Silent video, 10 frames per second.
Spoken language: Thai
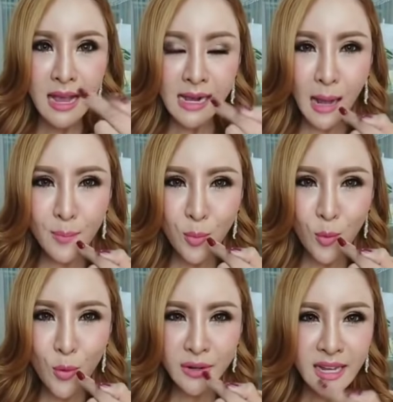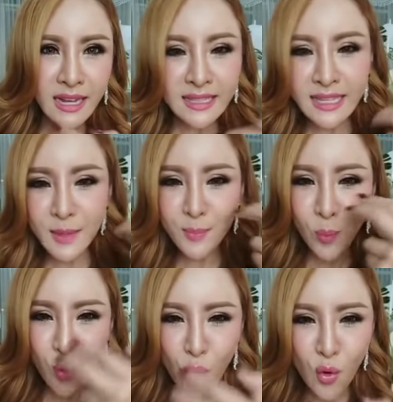คำพูดที่
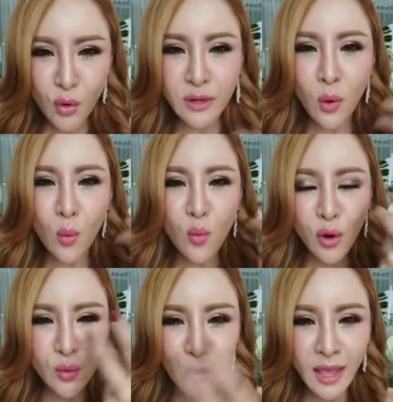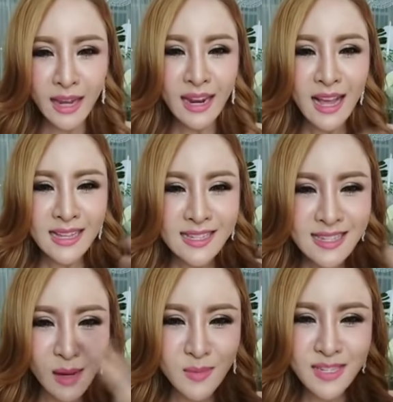พูดวนเวียน
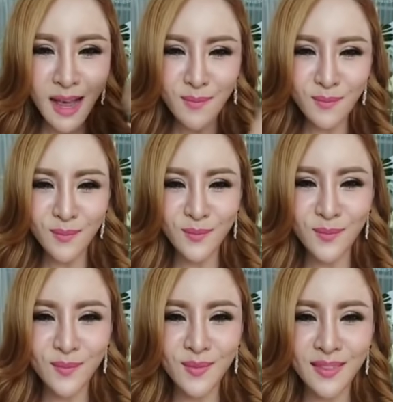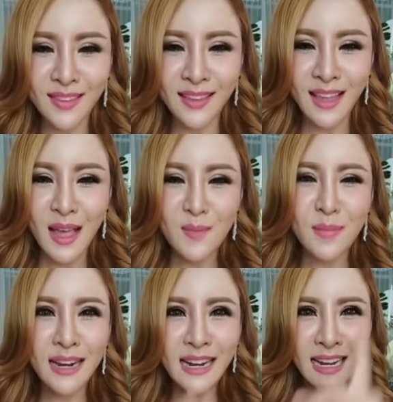
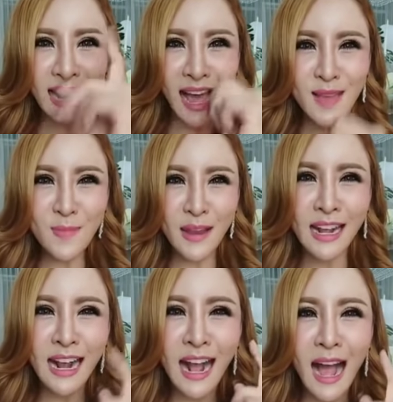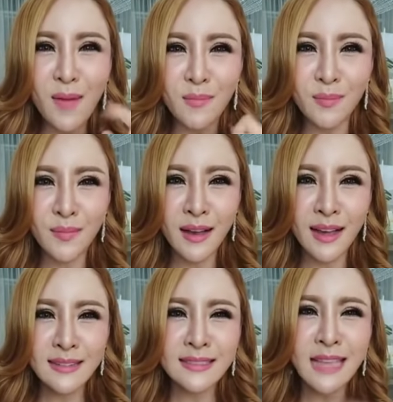ซ้ำๆมันกลายเป็น
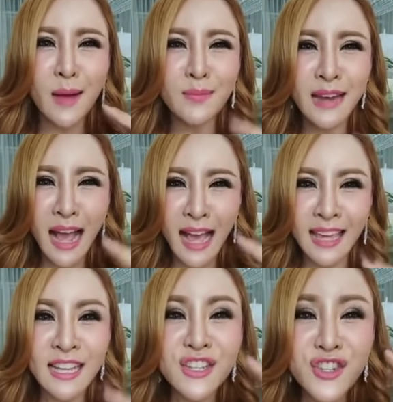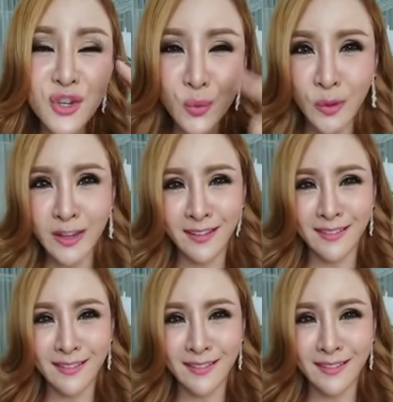คำทำนายชีวิต